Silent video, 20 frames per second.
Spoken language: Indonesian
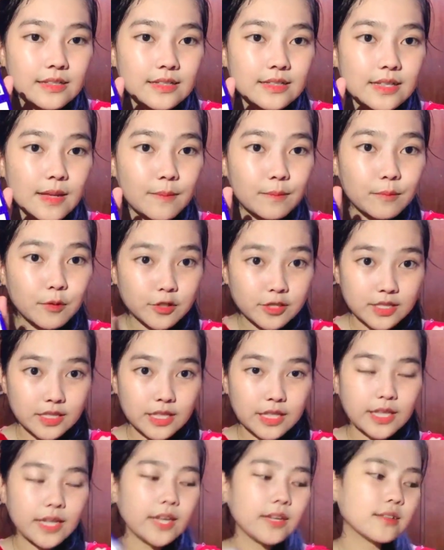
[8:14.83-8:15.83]
sampo
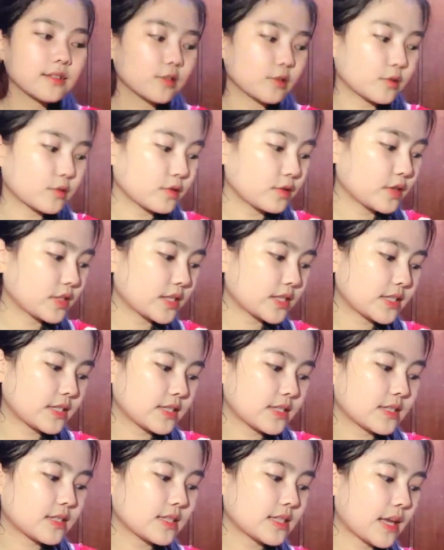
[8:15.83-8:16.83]
zing terus
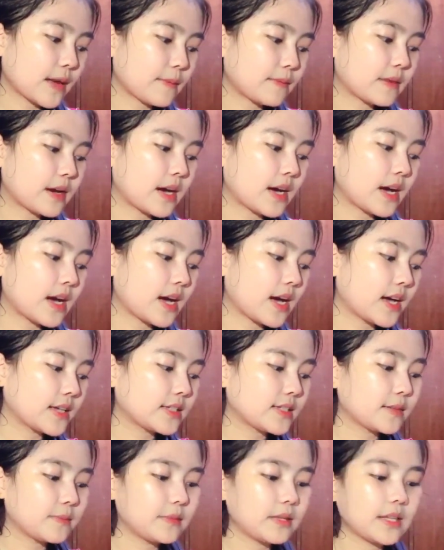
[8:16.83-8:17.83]
sama
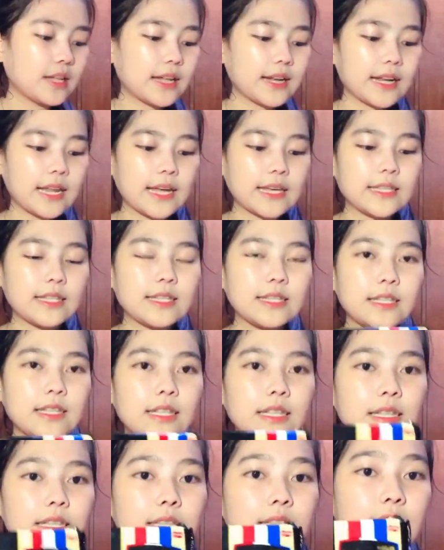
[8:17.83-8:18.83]
cemilan lagi nih
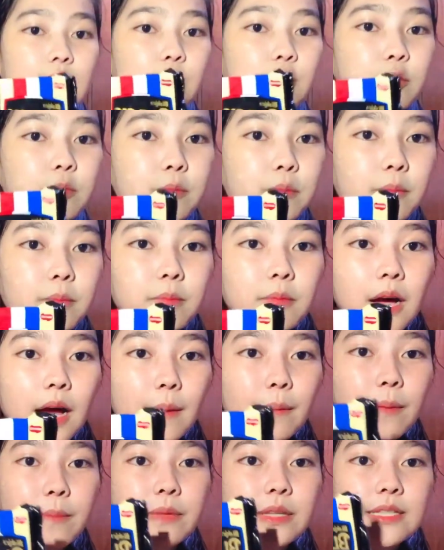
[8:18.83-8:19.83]
ini tuh
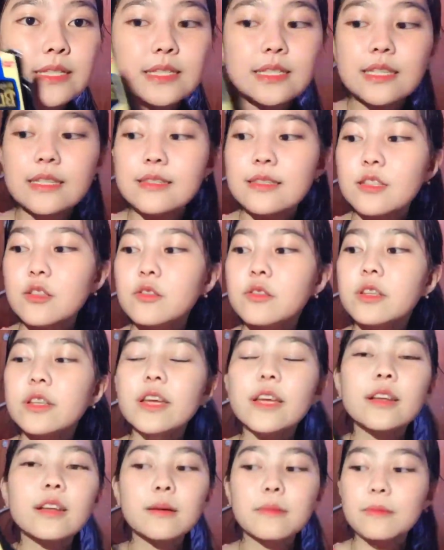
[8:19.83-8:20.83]
apa biskis gitu
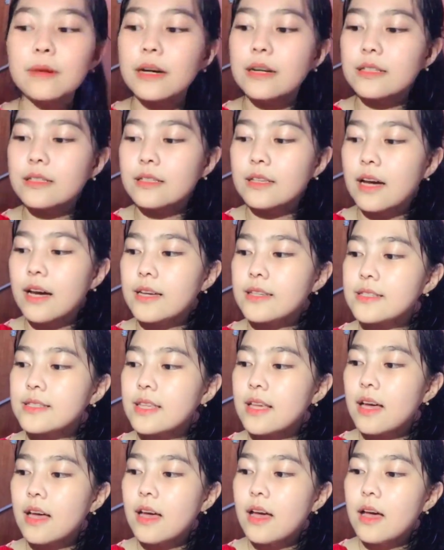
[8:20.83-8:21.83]
ini enak banget guys
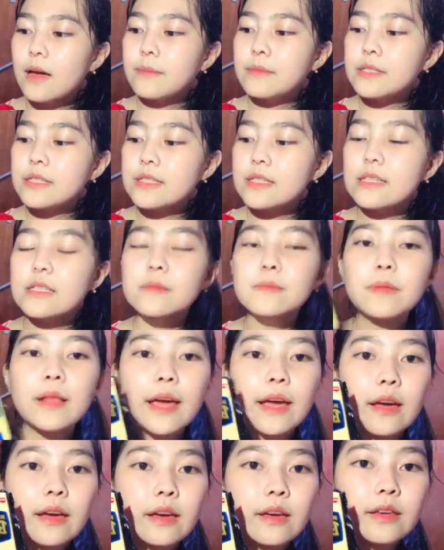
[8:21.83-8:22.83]
biskis
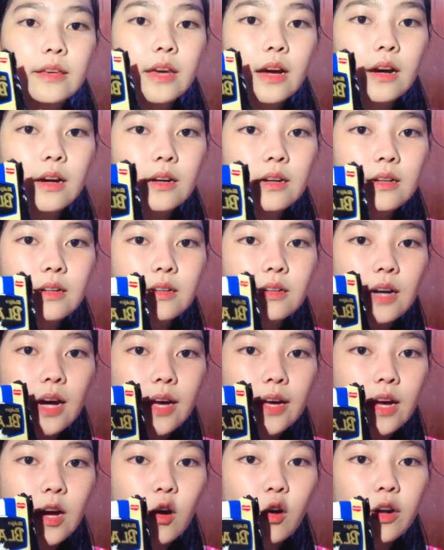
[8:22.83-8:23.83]
black yang
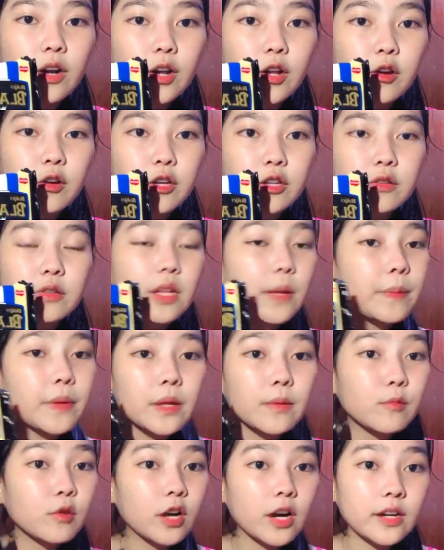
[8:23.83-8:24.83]
kayak oreo gitu tapi
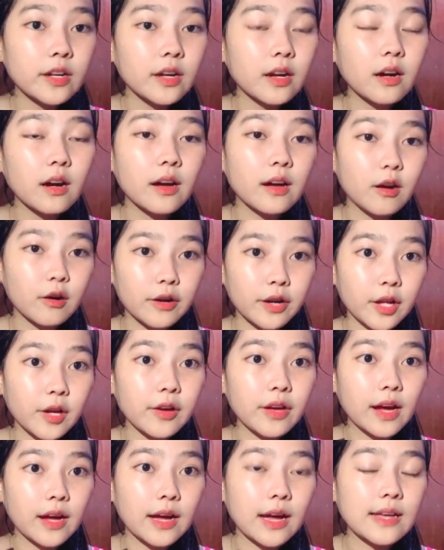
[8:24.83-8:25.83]
ini bukan yang kayak
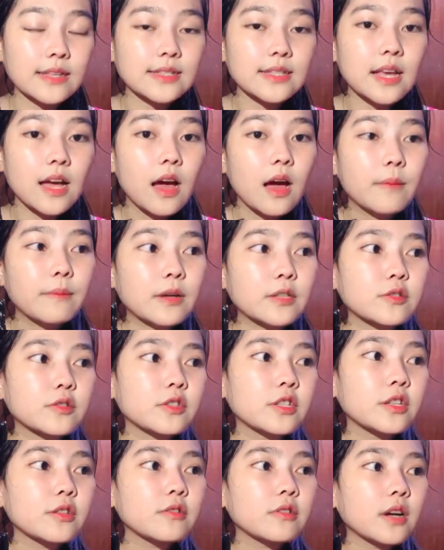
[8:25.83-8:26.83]
oreo ya guys
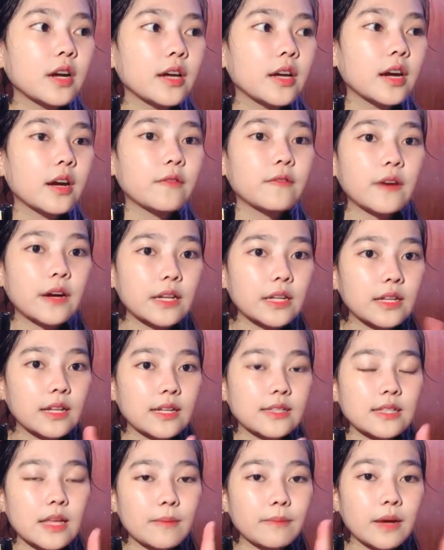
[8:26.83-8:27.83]
maksudnya tuh kayak
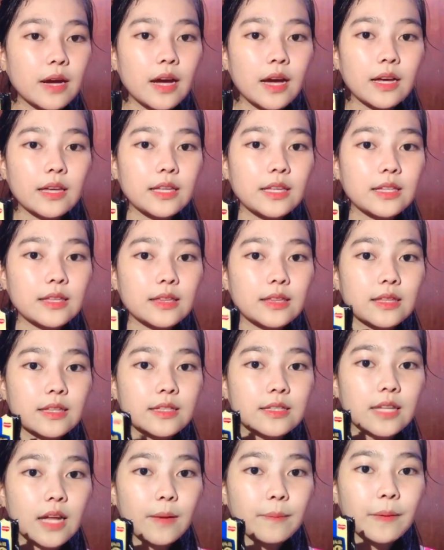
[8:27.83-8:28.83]
vanilla sama
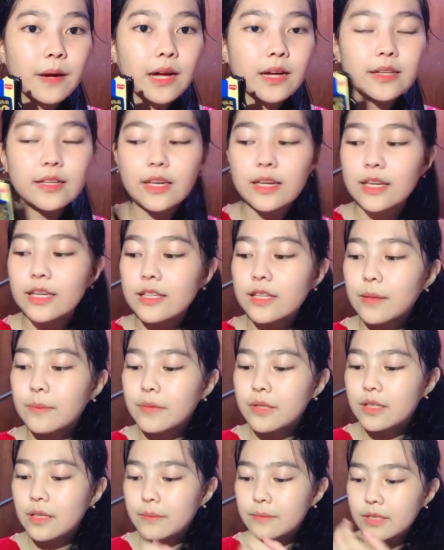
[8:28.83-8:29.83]
apa yang
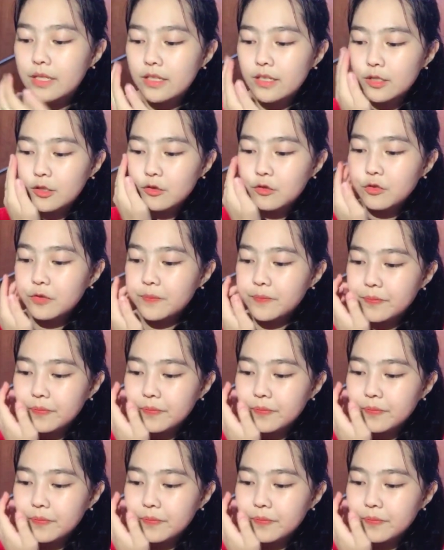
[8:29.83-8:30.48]
hitam hitamnya ini tuh